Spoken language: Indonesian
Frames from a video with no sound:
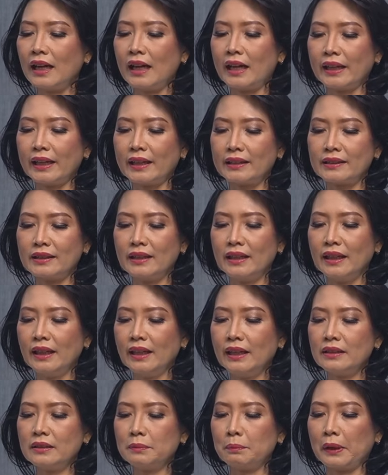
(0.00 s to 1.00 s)

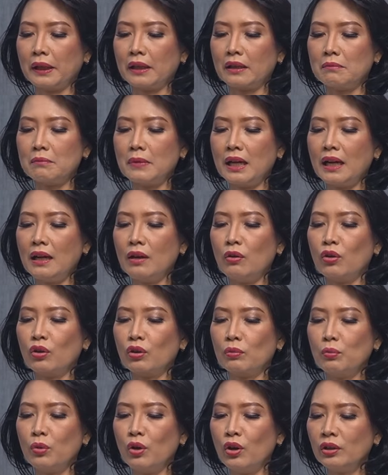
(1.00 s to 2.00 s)
HSG, sperma,
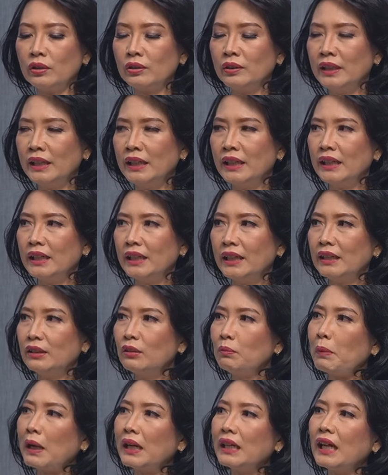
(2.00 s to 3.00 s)
hormon,
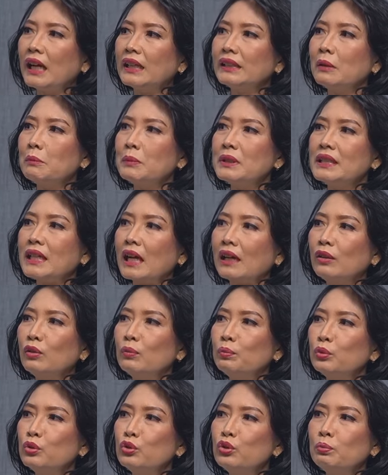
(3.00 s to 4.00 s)
itu paling hanya
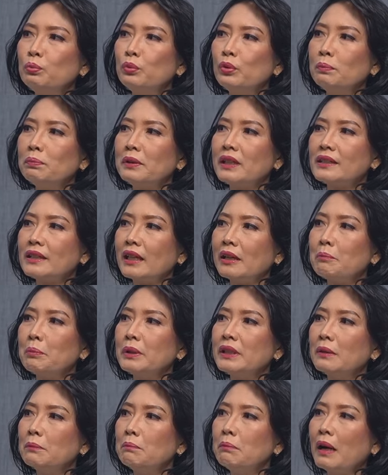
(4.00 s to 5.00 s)
mencakup 70%
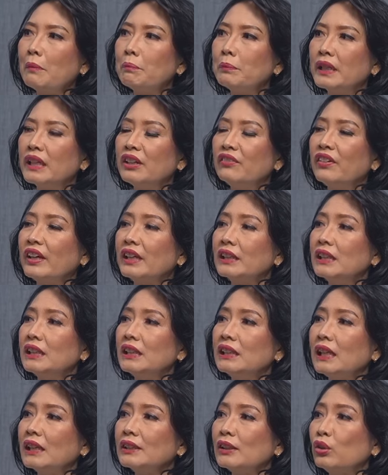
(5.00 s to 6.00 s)
penyebab
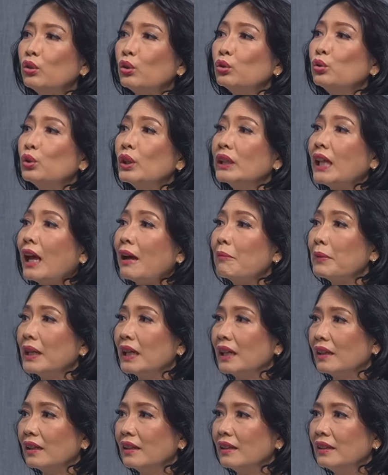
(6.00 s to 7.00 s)
infertilitas atau sulit
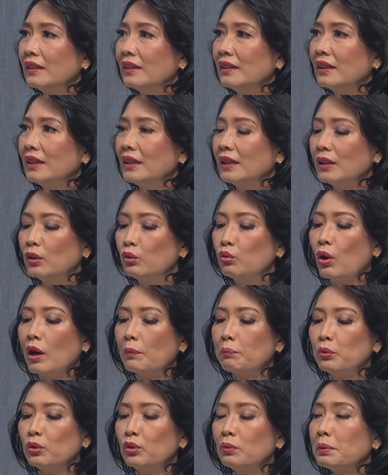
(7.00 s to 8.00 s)
hamil. Hmm.
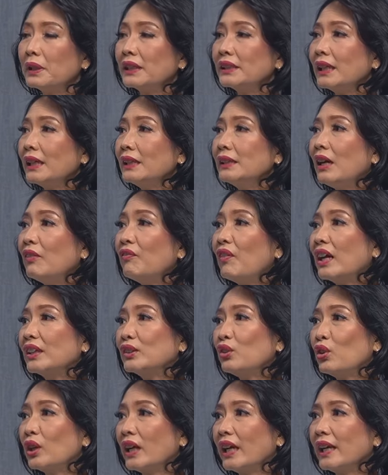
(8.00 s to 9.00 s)
20 persennya
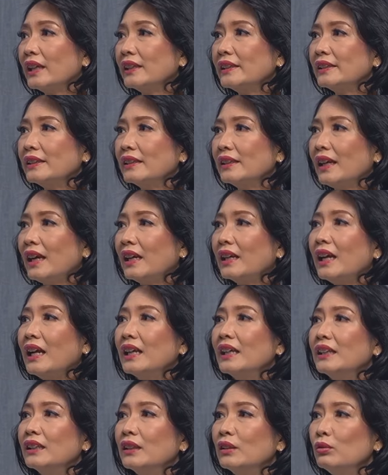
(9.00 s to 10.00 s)
faktor X.
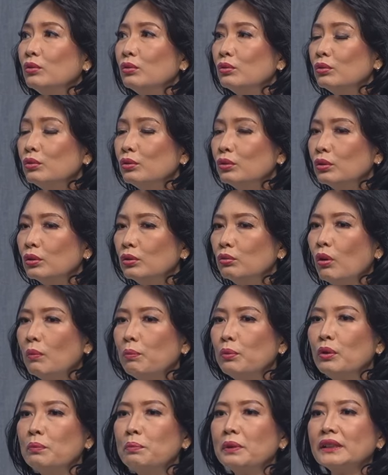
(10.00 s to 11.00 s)
Karena itu
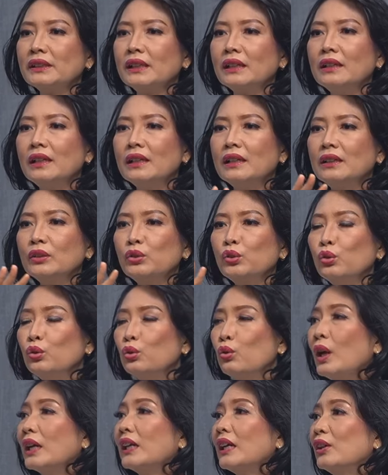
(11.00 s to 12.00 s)
20 dari
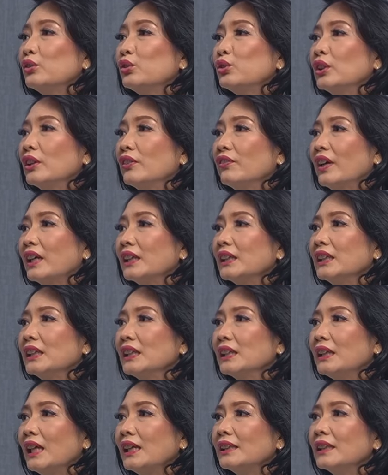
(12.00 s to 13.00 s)
keseluruhan kasus
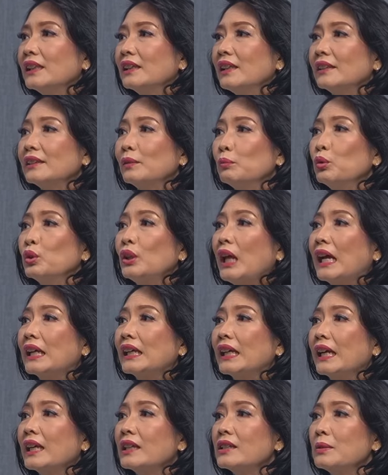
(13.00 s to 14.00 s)
infertilitas -hmm. kita sebut
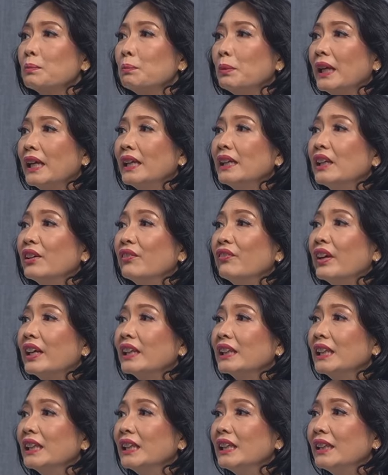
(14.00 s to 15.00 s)
unexplained
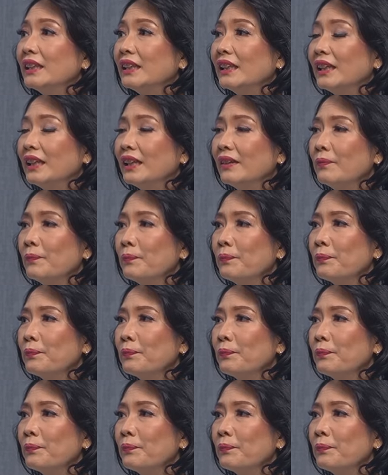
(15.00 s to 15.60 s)
infertility.